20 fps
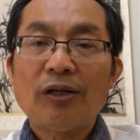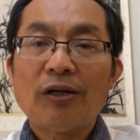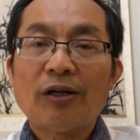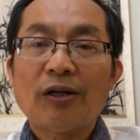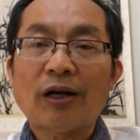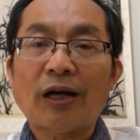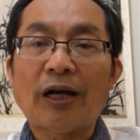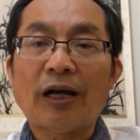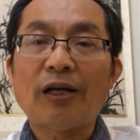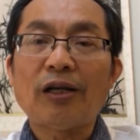
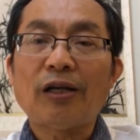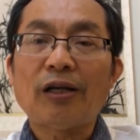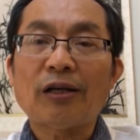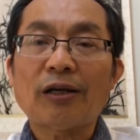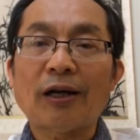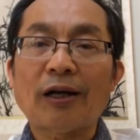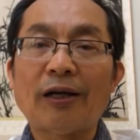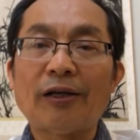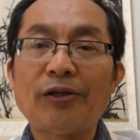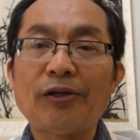还
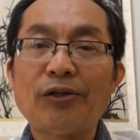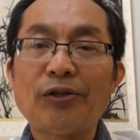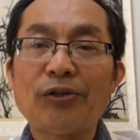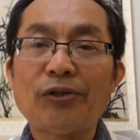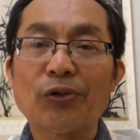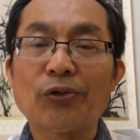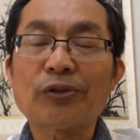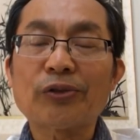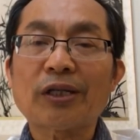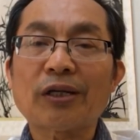还
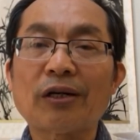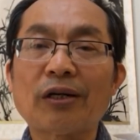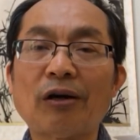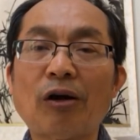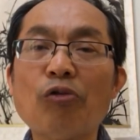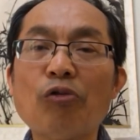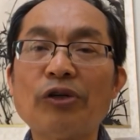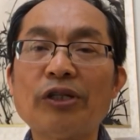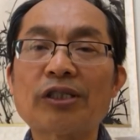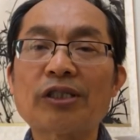由这个
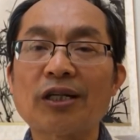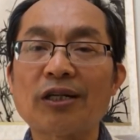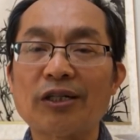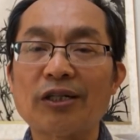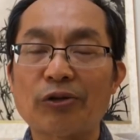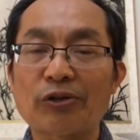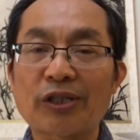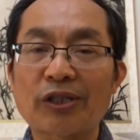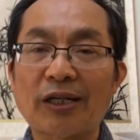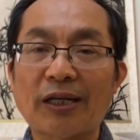后遗症留
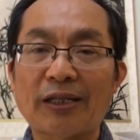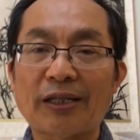下来，